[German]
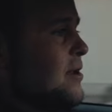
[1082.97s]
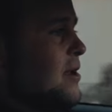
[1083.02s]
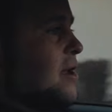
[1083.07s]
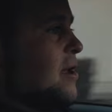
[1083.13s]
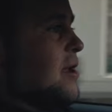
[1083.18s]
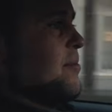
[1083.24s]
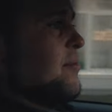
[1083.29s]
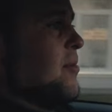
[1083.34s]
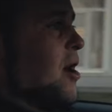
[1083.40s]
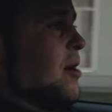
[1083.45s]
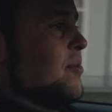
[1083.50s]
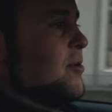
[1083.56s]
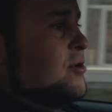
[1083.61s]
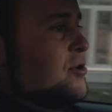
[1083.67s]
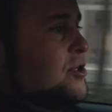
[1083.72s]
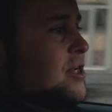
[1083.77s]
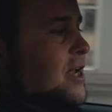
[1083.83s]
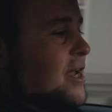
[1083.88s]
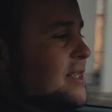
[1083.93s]
ähm, aber
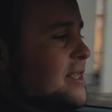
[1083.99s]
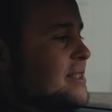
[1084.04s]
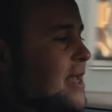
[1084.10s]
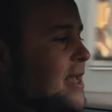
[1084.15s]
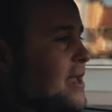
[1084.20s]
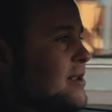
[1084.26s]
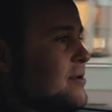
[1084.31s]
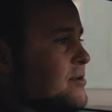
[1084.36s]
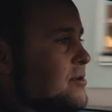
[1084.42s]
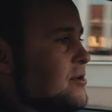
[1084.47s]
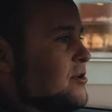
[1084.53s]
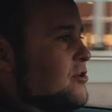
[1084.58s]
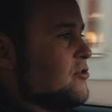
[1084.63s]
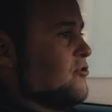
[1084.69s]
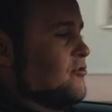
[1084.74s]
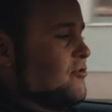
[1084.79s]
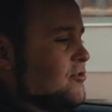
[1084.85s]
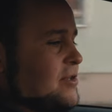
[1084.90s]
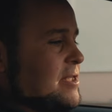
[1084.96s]
du steigst ein und
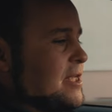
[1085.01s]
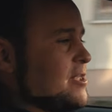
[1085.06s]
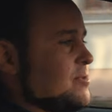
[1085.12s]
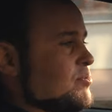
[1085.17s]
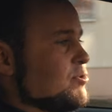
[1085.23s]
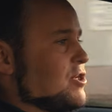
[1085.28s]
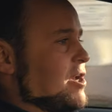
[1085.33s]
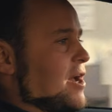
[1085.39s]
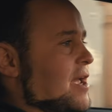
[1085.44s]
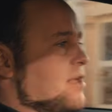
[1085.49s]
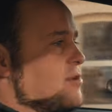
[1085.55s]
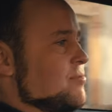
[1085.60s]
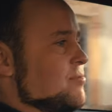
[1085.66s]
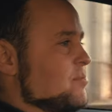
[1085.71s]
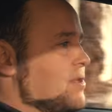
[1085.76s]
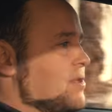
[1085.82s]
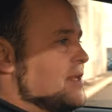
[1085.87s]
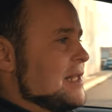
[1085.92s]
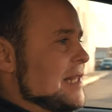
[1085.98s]
ich setze mich rein
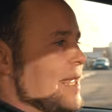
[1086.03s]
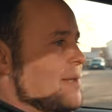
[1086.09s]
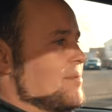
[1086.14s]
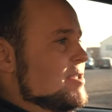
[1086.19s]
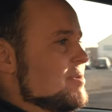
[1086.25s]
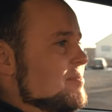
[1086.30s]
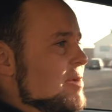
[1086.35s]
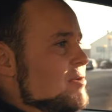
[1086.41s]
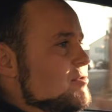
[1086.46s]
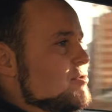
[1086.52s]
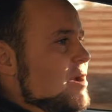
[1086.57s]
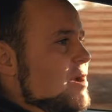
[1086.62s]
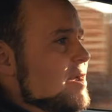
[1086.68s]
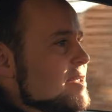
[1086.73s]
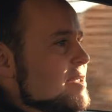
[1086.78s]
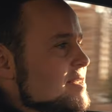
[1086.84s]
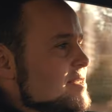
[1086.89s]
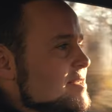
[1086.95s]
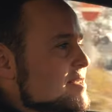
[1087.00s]
und bin gleich mit dem Auto
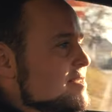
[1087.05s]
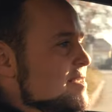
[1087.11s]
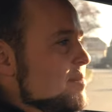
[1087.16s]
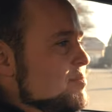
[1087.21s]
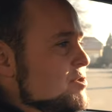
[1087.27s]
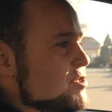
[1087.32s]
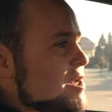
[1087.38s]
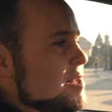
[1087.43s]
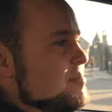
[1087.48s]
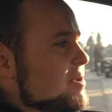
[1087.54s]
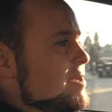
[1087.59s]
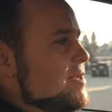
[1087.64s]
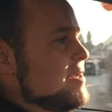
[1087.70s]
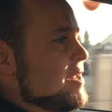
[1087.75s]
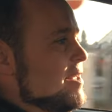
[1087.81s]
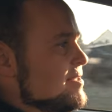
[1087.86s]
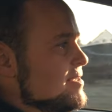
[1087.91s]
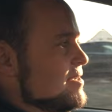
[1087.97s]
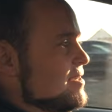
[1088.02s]
eins. Das mhm. habe ich halt bei
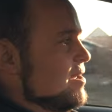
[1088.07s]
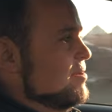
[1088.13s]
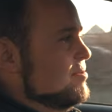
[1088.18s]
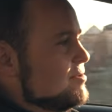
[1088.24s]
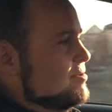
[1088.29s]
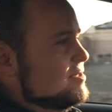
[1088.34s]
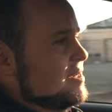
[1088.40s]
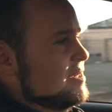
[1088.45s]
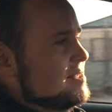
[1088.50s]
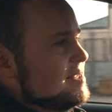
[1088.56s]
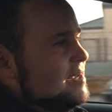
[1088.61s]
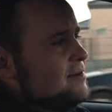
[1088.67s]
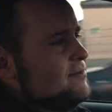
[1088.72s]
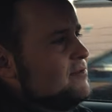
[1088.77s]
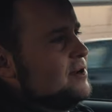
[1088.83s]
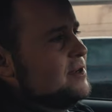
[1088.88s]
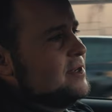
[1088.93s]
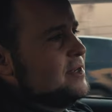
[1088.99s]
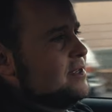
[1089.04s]
den anderen Autos halt ja.
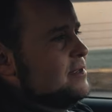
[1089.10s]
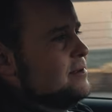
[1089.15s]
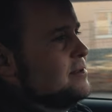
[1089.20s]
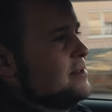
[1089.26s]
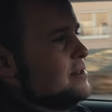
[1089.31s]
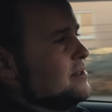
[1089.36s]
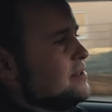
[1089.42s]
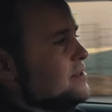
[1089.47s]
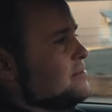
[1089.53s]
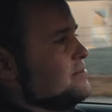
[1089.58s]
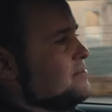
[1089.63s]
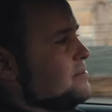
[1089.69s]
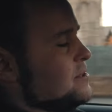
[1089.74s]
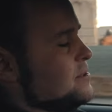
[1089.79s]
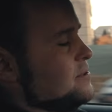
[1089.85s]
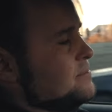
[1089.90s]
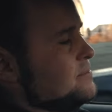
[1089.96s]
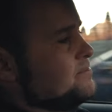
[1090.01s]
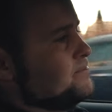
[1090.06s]
einfach nie.
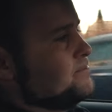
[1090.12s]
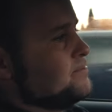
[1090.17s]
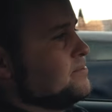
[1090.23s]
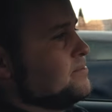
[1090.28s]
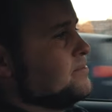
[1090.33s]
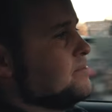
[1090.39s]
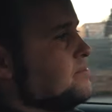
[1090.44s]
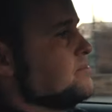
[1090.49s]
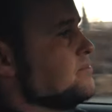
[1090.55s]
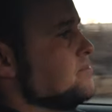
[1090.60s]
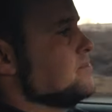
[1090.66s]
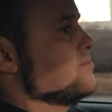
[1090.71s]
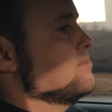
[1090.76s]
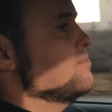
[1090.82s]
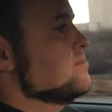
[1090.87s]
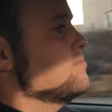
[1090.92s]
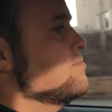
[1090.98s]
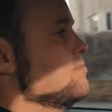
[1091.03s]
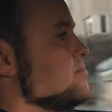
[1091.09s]
Was ist für
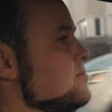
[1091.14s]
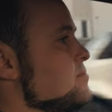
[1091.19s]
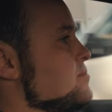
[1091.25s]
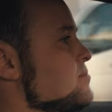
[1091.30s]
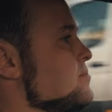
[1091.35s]
dich so ein,